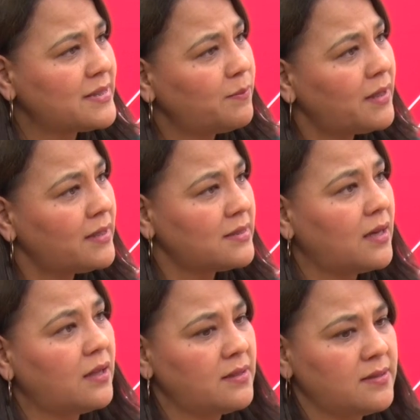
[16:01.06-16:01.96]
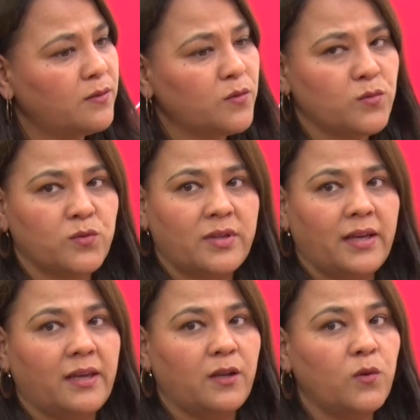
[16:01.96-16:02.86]
si bien está diciéndonos usted
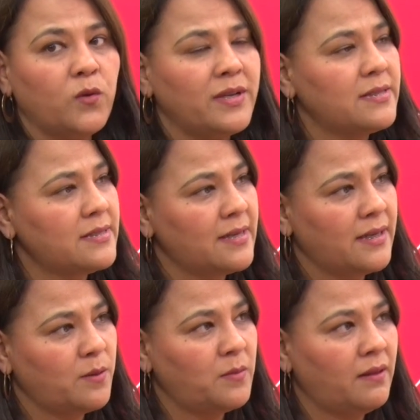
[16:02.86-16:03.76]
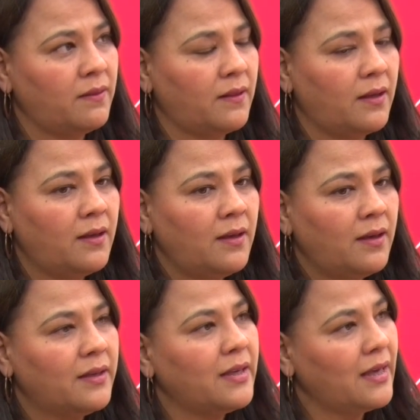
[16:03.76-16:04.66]
que no necesariamente
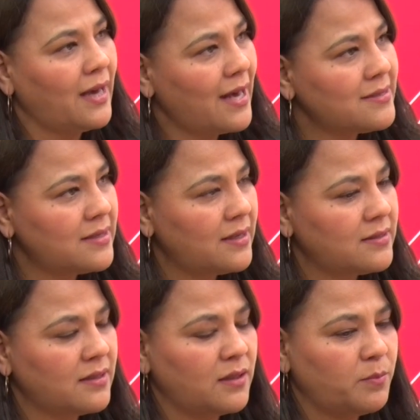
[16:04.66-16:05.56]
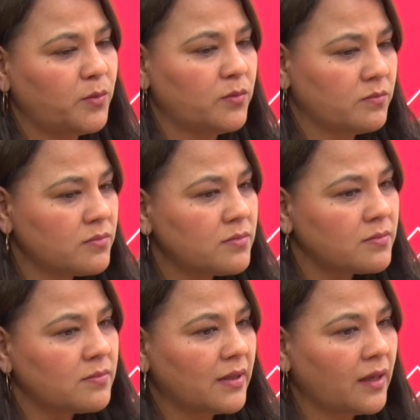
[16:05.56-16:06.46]
quien hace este tipo de de